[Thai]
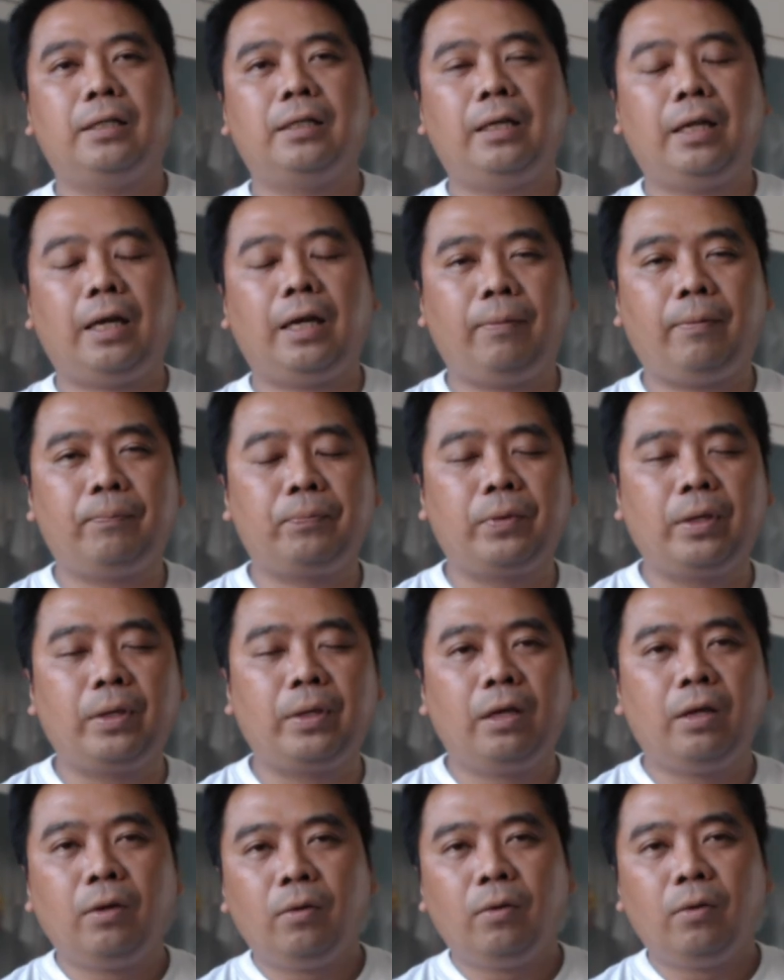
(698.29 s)
นะครับ
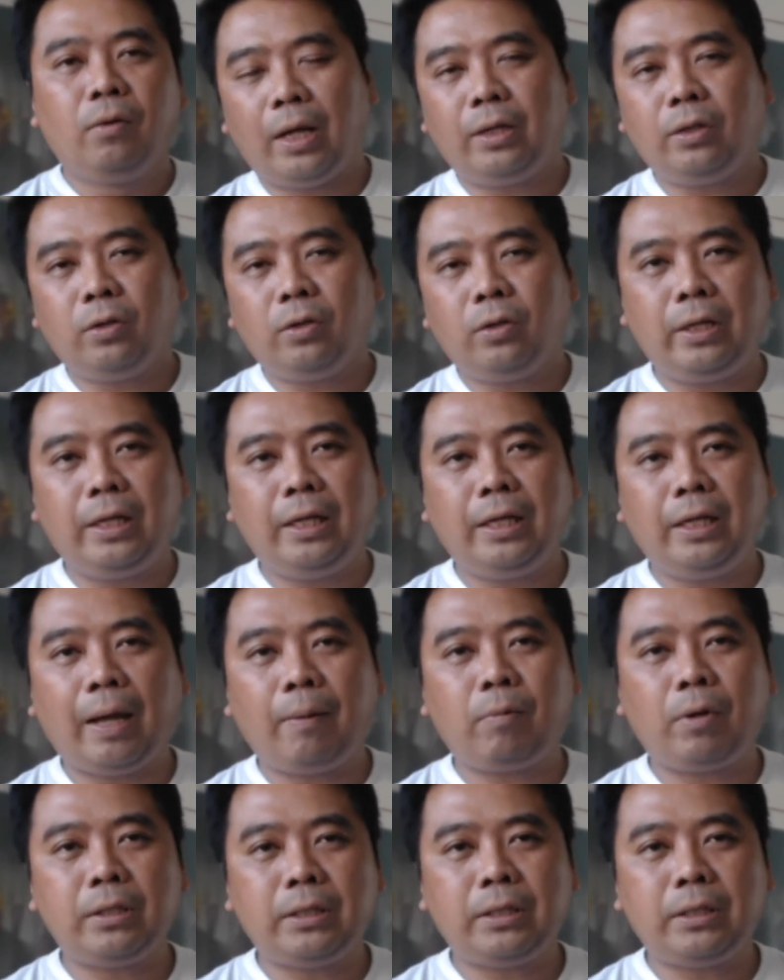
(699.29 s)
เพราะฉะนั้นตรงนี้นะครับ
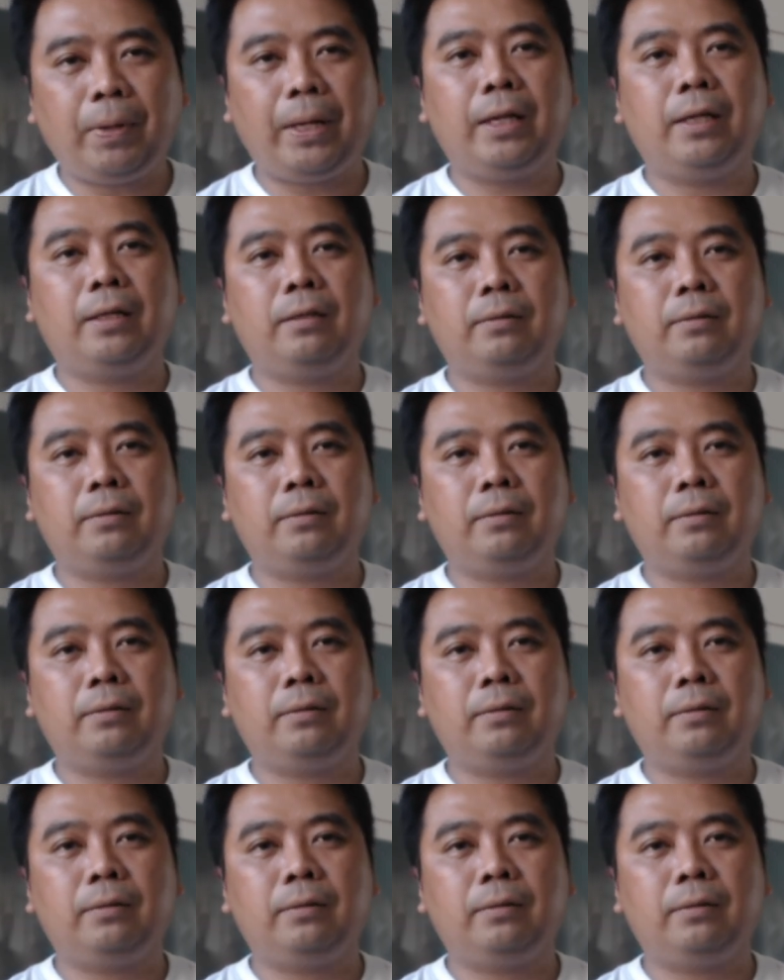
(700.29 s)
ก็จะเป็น